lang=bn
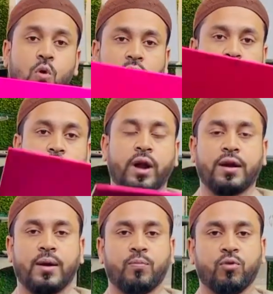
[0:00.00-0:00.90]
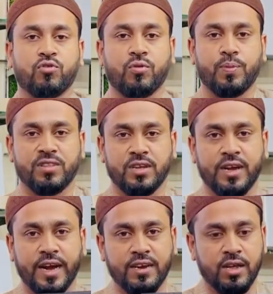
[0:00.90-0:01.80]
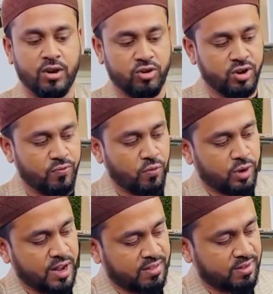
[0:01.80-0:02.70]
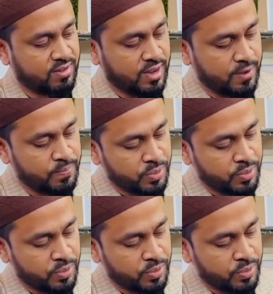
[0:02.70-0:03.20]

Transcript: কোয়াড করে একটা প্রসর পাচ্ছেন এইট জেনারেশন ফুল টাচ স্ক্রিন